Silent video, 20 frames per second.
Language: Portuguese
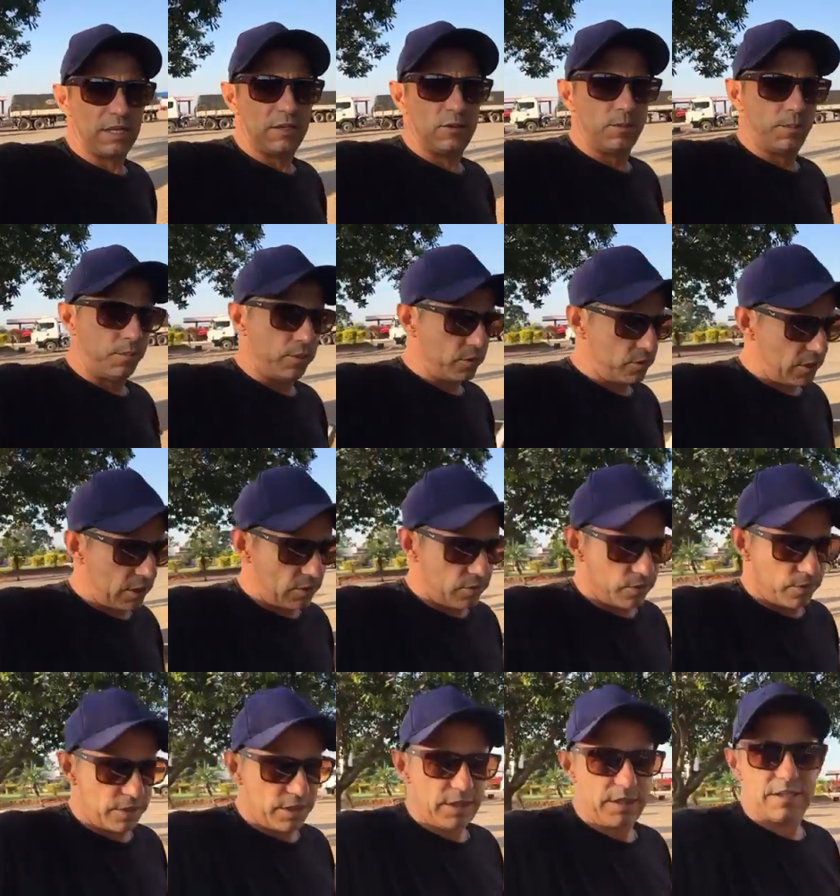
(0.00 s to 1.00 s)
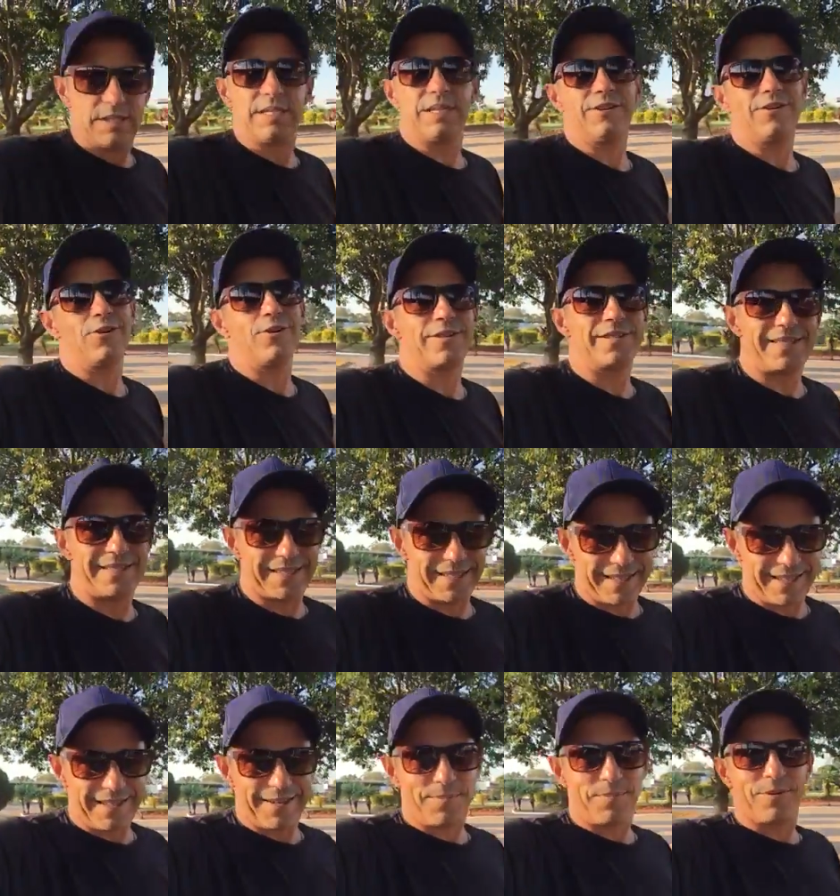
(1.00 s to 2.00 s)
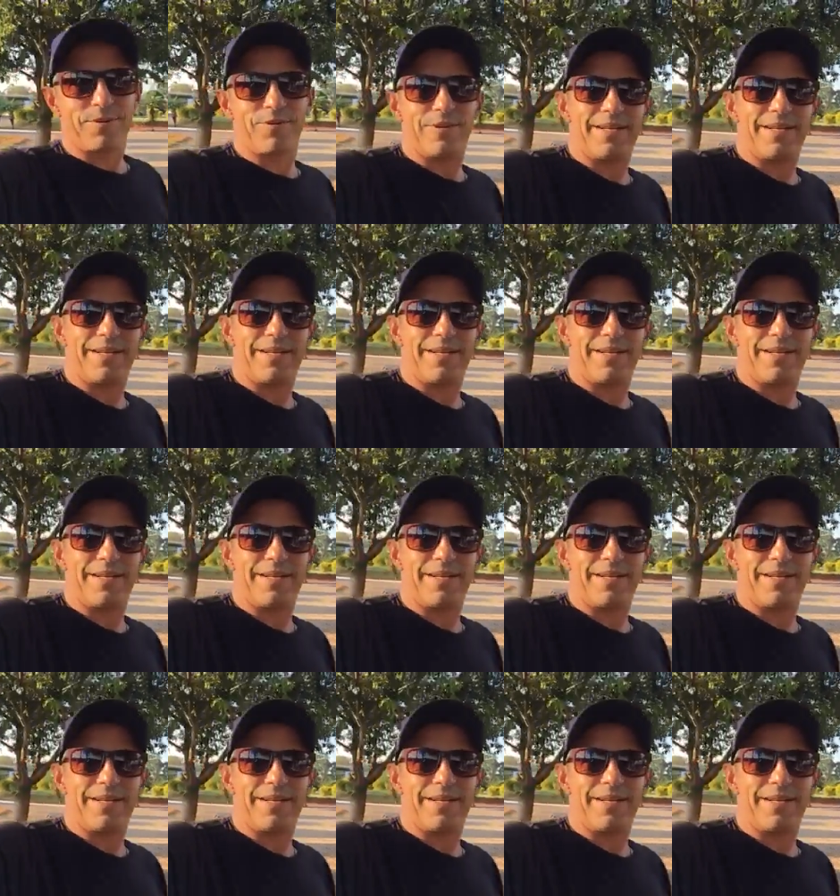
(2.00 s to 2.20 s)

ali do Poço Arco-Íris em Roseira, por